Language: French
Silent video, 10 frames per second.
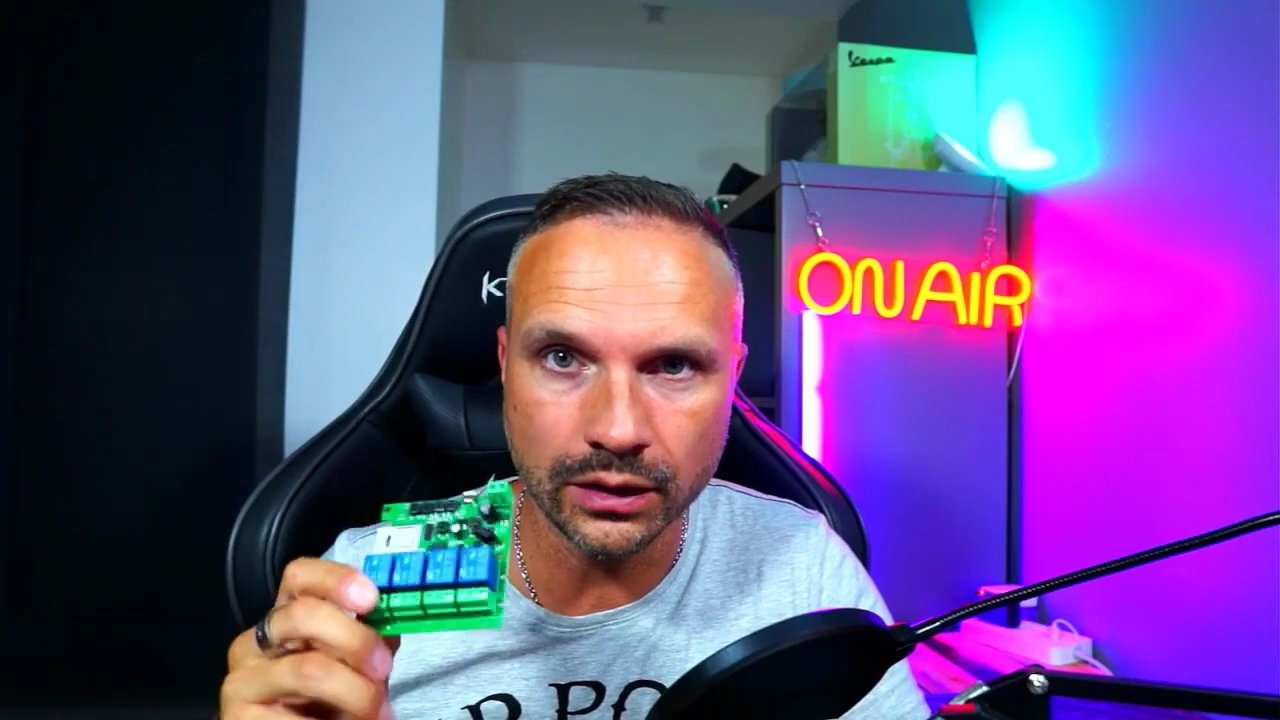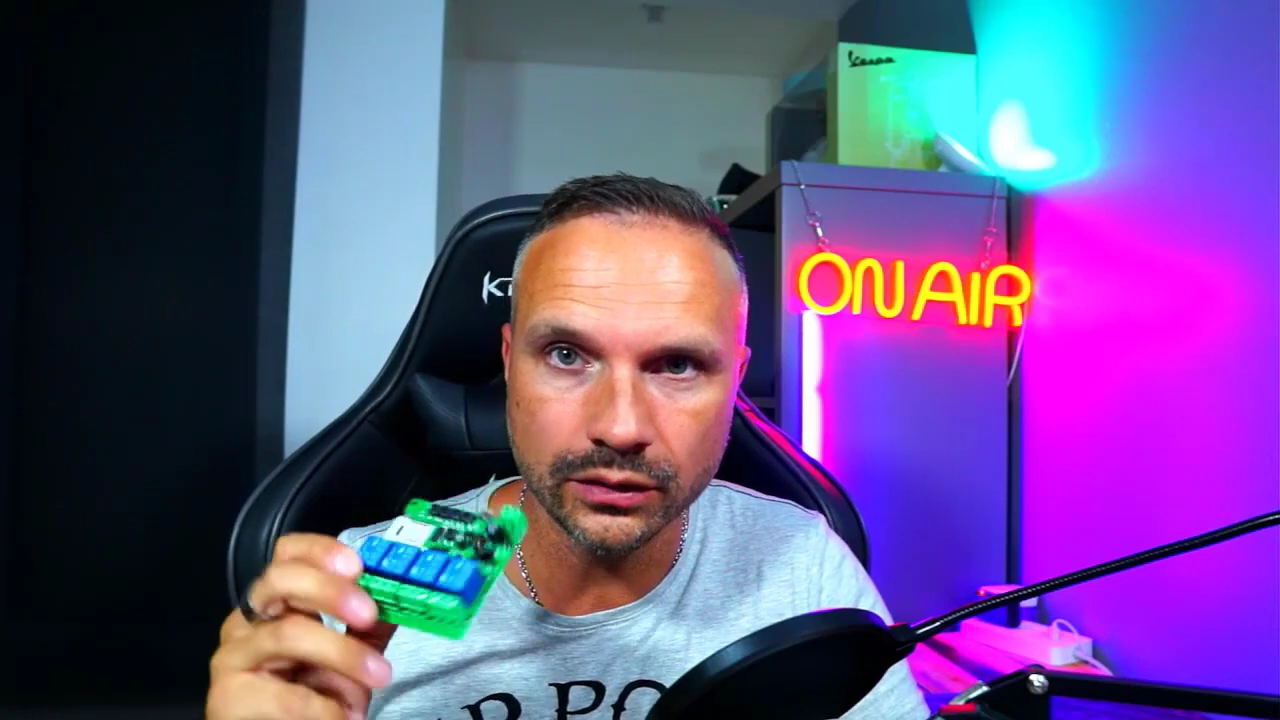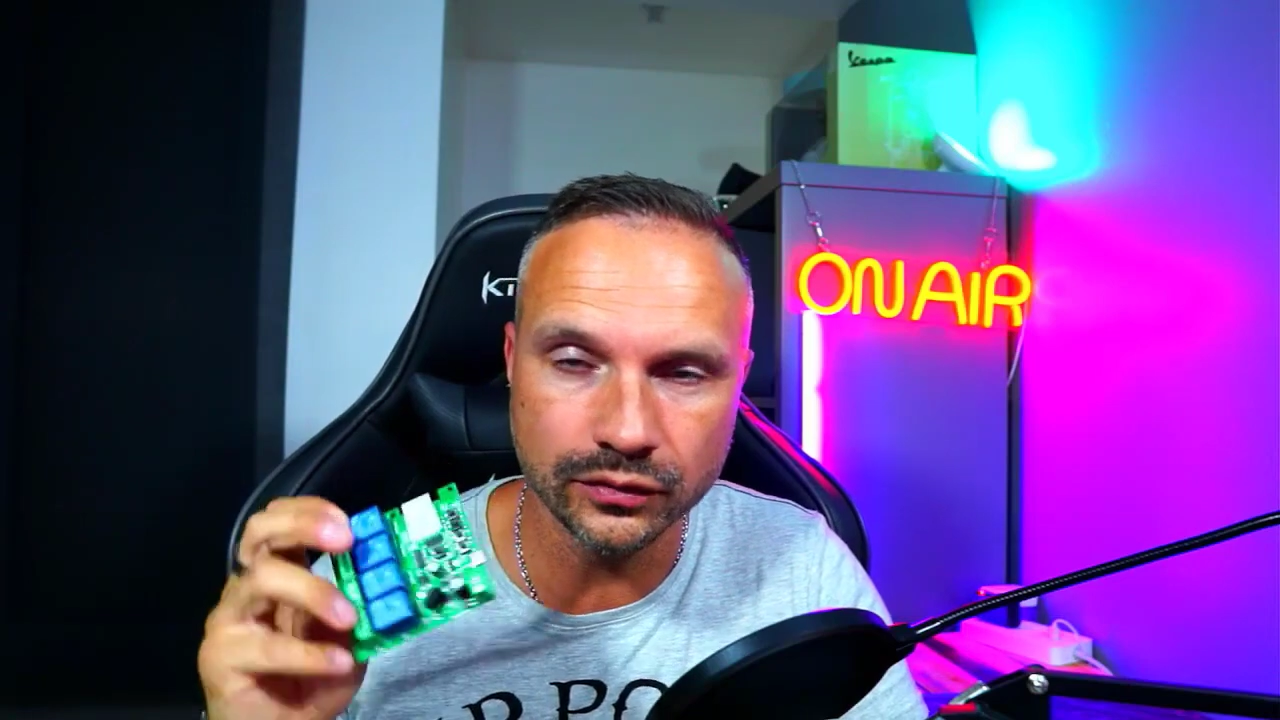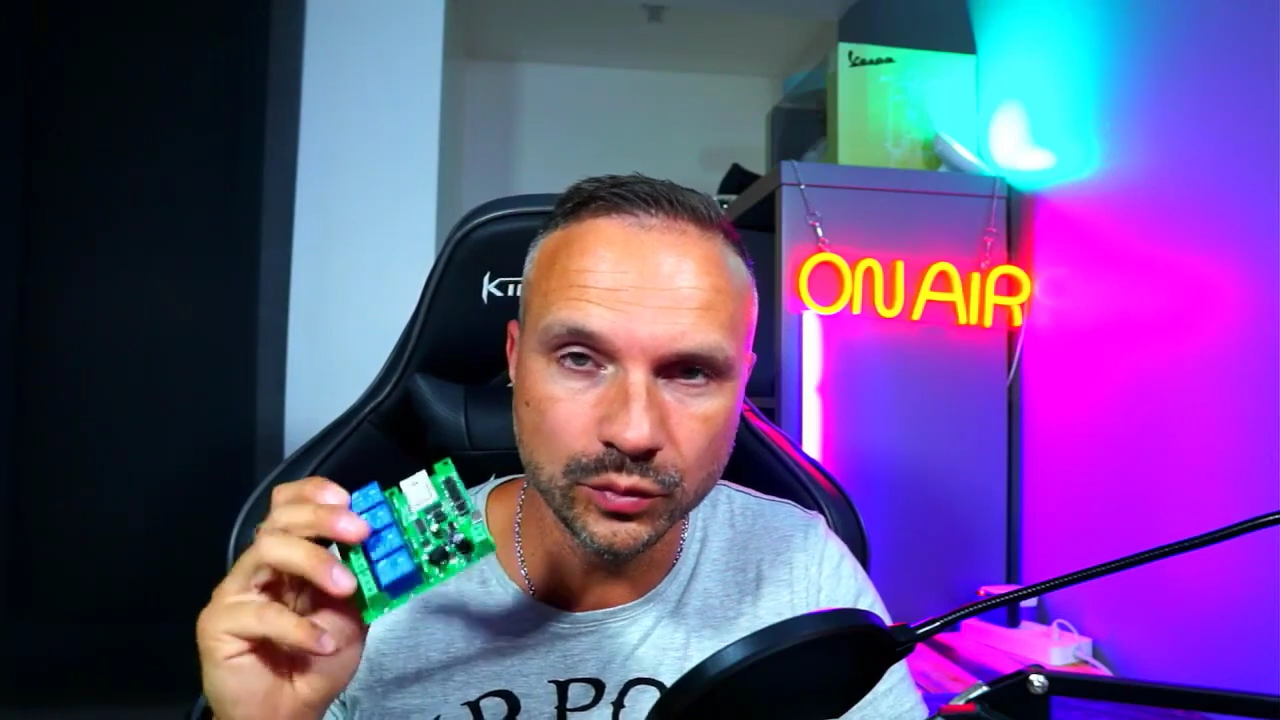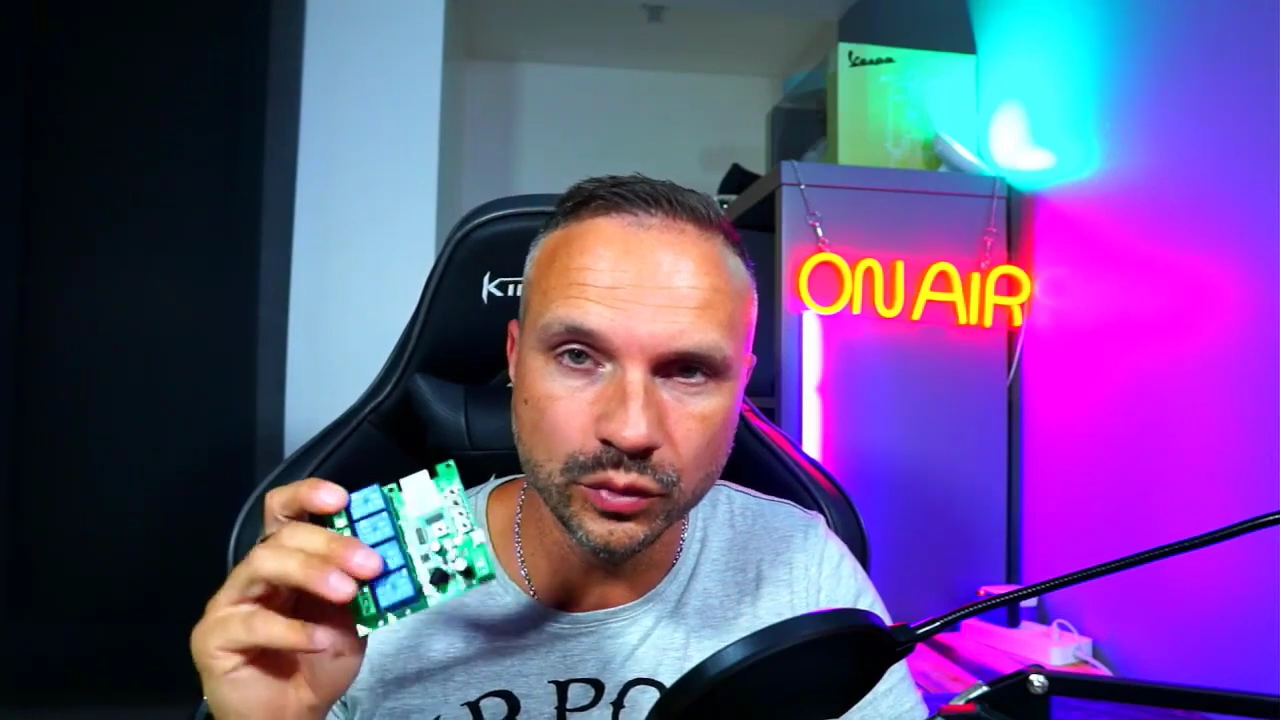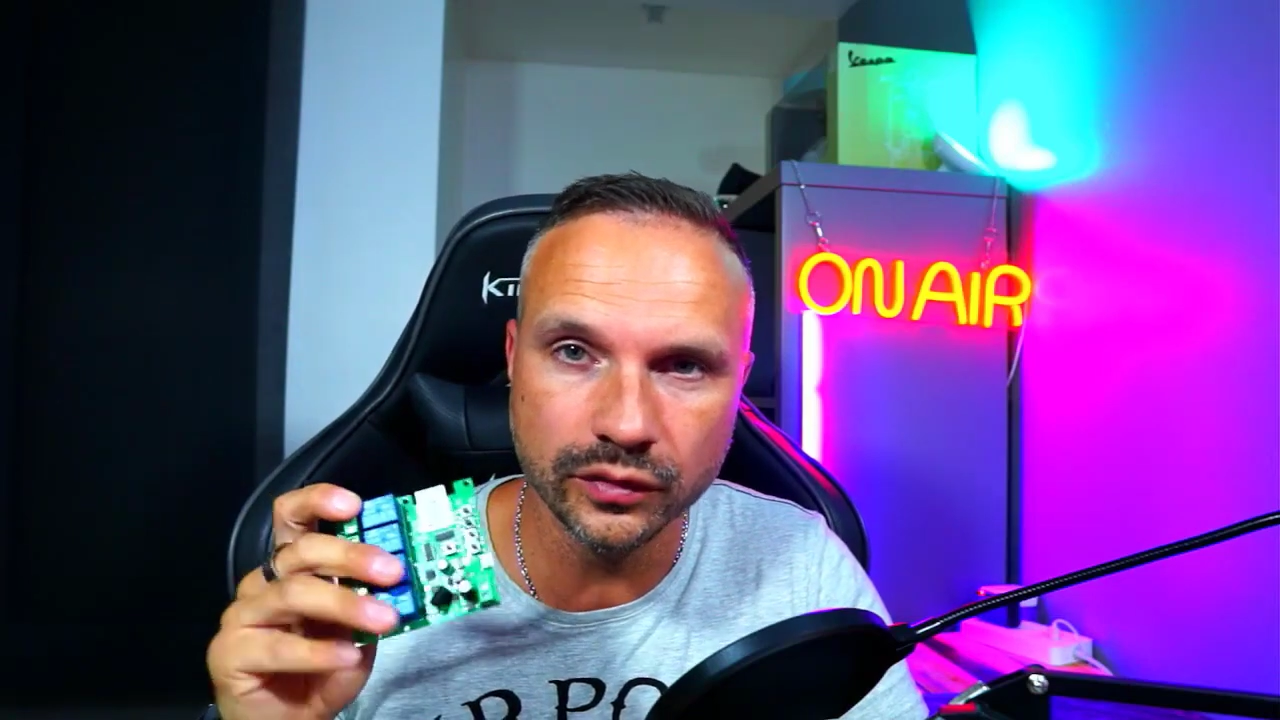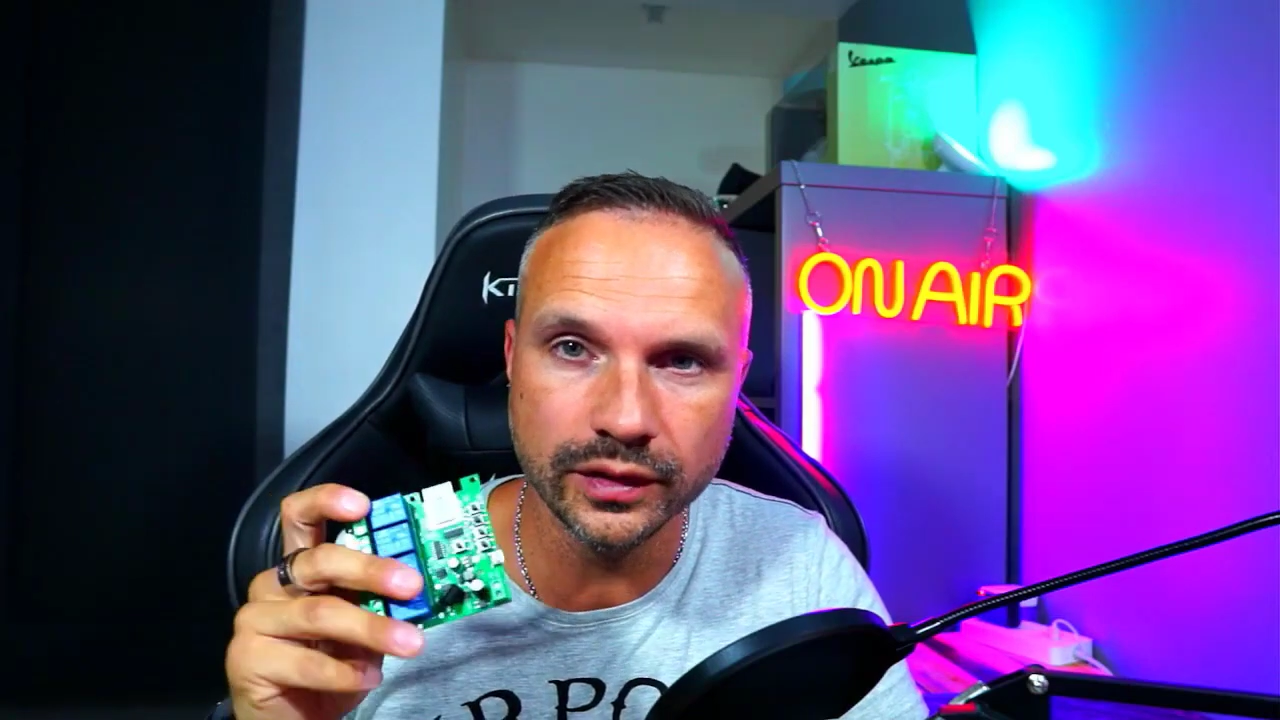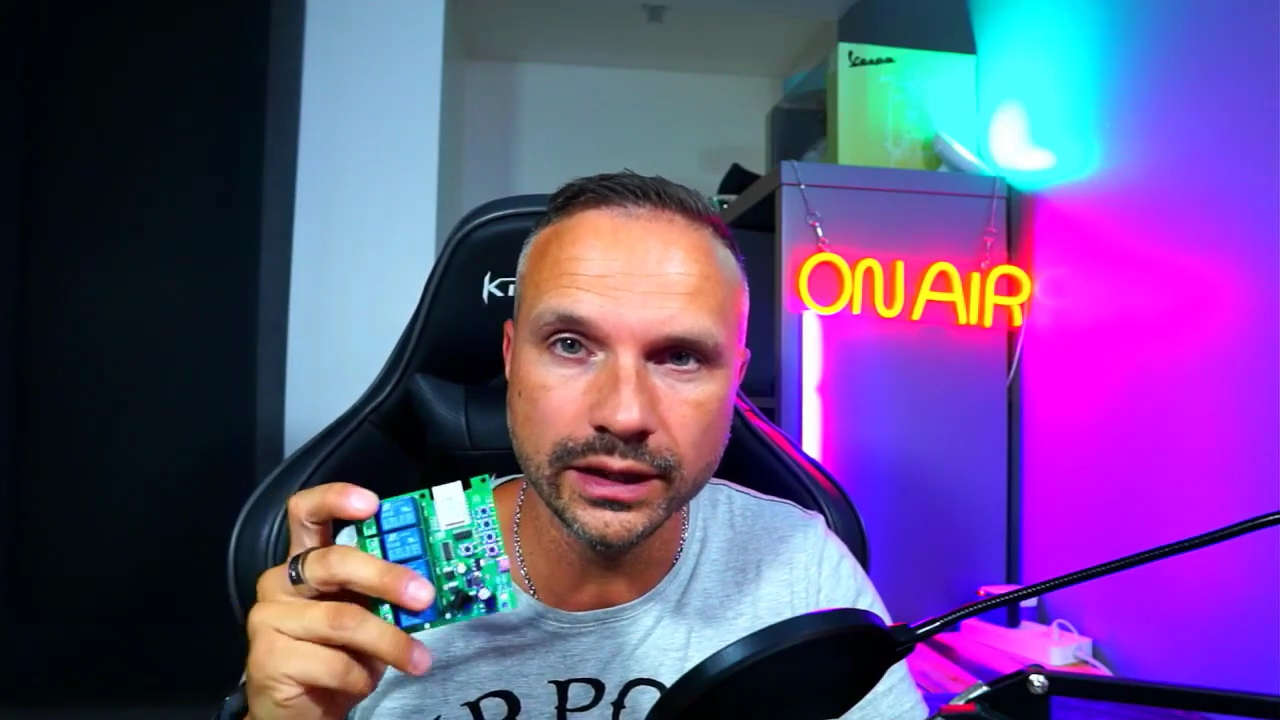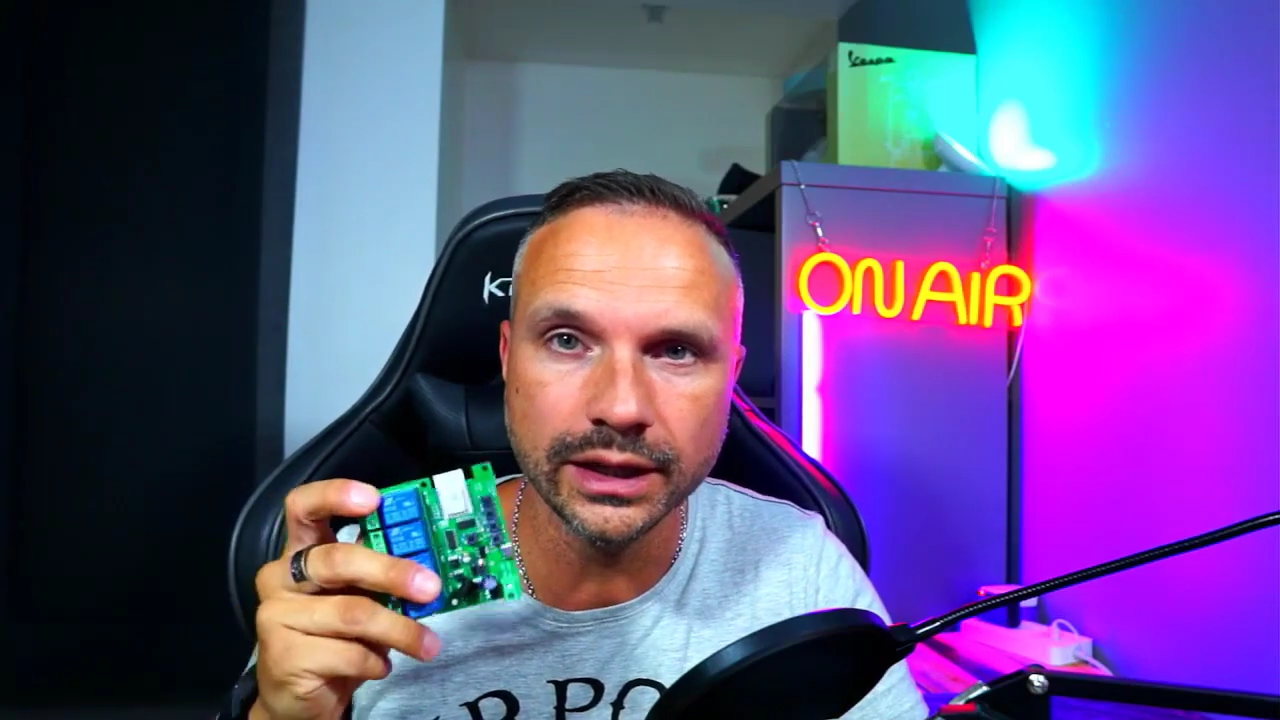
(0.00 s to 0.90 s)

vous pouvez,